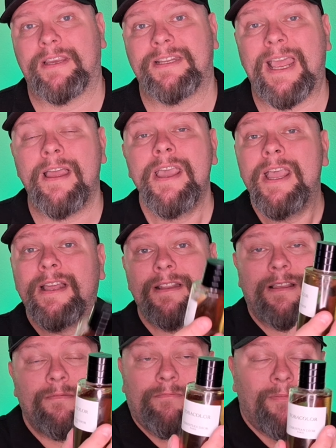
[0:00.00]
Wirklich, der,
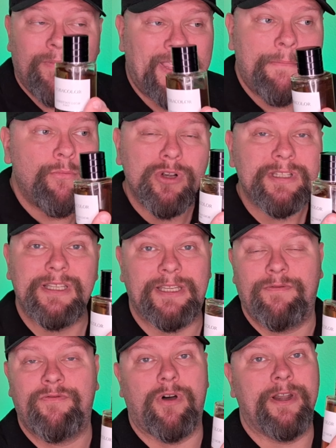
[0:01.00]
der muss
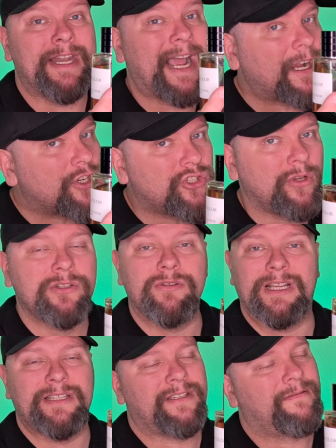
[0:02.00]
sich vor
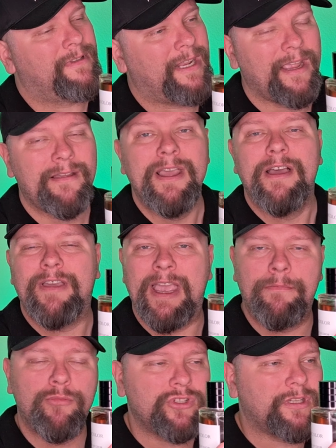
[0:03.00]
Naxos, und das ist, ne,
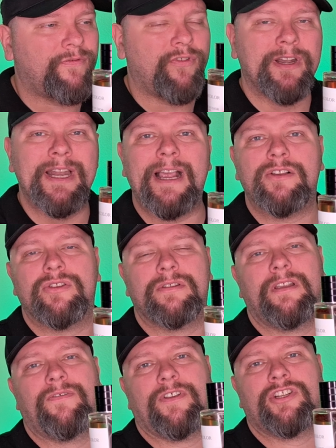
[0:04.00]
er muss sich vor
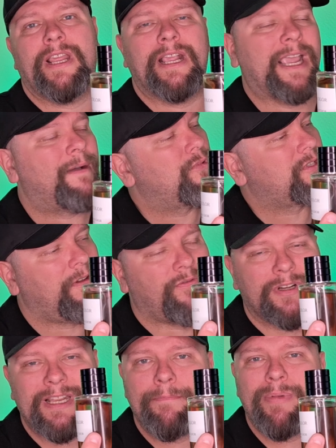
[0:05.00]
Naxos nicht verstecken, er muss sich
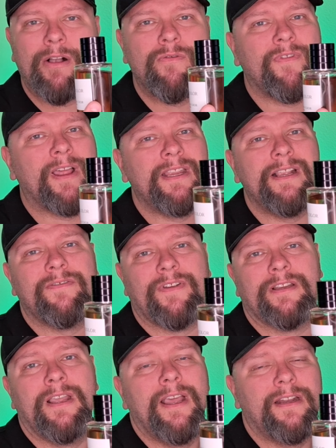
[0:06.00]
vor Tabaku Vanil
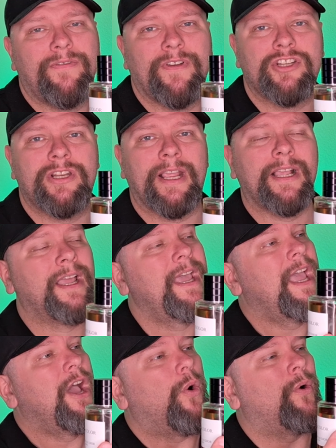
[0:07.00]
nicht verstecken.
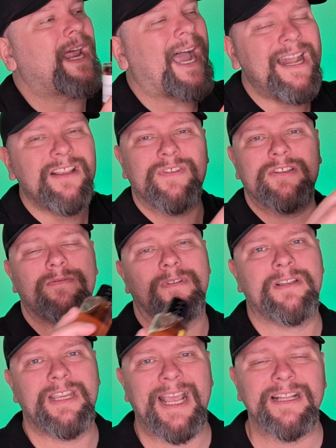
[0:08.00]
Und alles, was,
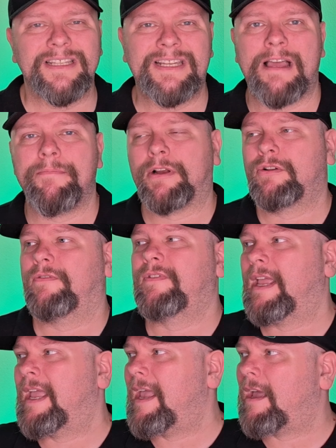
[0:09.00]
die ganzen
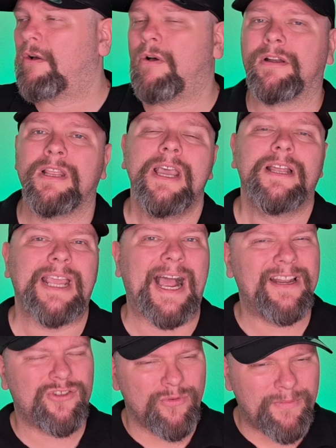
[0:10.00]
Tabakdüfte, Herod, die
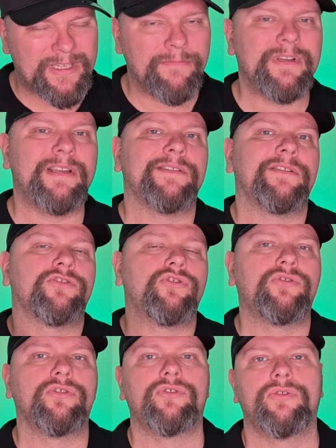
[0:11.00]
alle so ein bisschen mit dieser
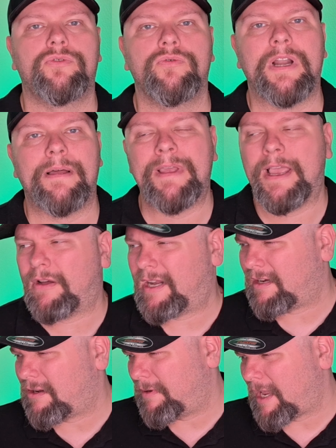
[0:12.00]
Süße zu tun haben,
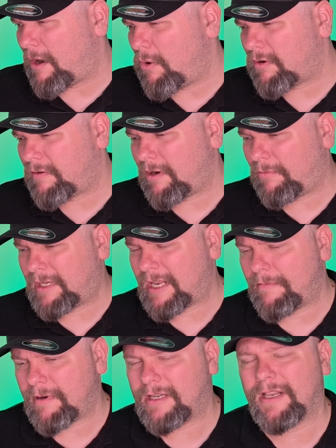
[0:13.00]
Herod hat, glaube ich, auch, glaube ich,
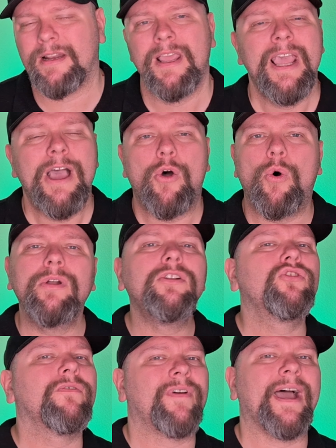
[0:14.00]
Tabak drin
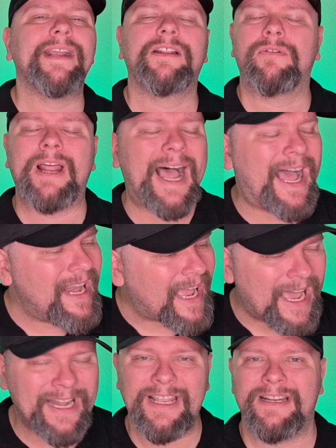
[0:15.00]
und so weiter und
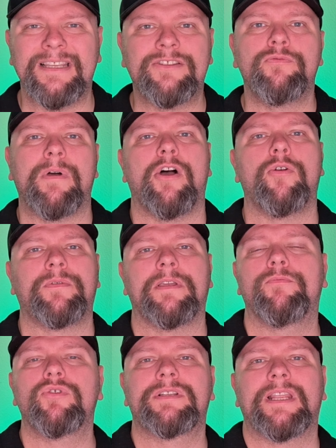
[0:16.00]
alle anderen, die es überhaupt
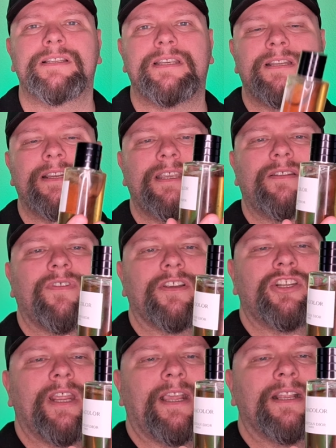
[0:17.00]
gibt, muss der sich nicht
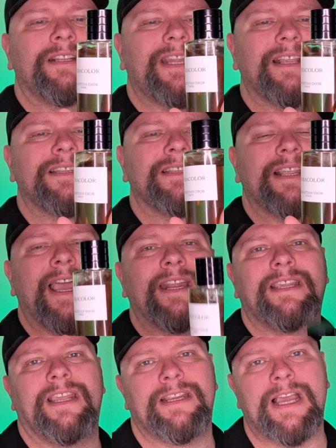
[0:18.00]
verstecken. Das ist
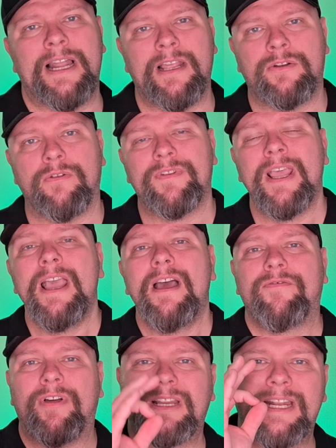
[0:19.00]
ein genialer Duft,
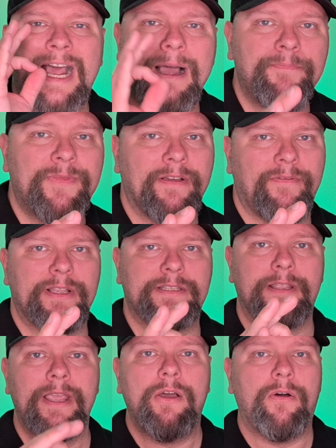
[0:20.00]
von denen habt ihr
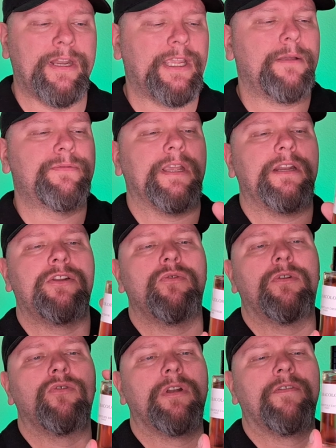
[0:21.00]
was. Und den gibt's ja nicht
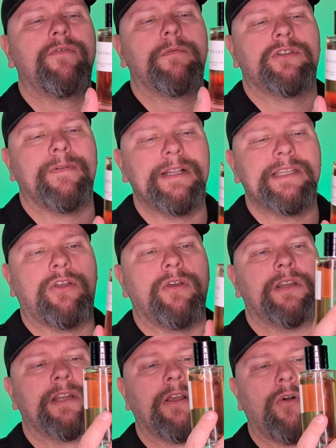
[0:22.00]
nur in 125, ihr
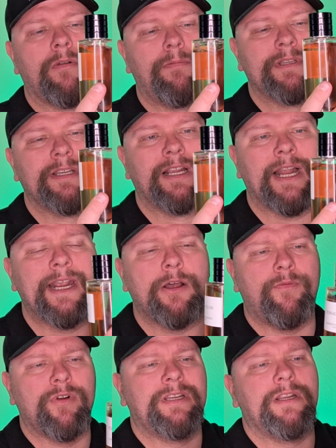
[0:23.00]
könnt den ja auch ein bisschen
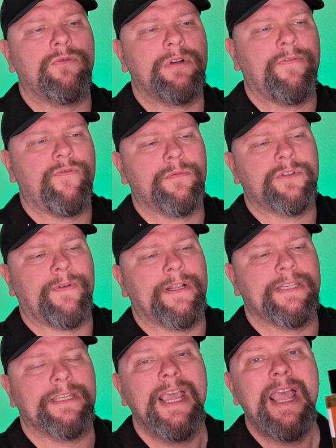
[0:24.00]
kleiner, obwohl ich die
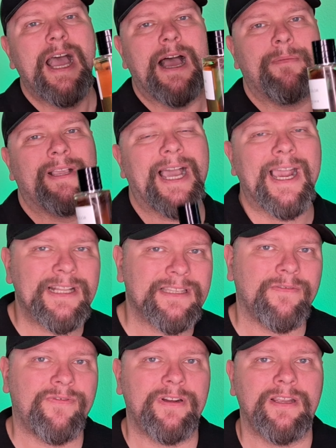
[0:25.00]
125 am
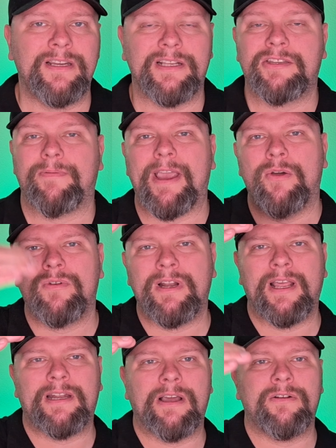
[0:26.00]
geilsten finde, die
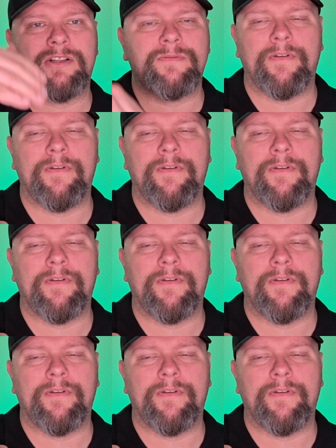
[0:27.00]
200er oder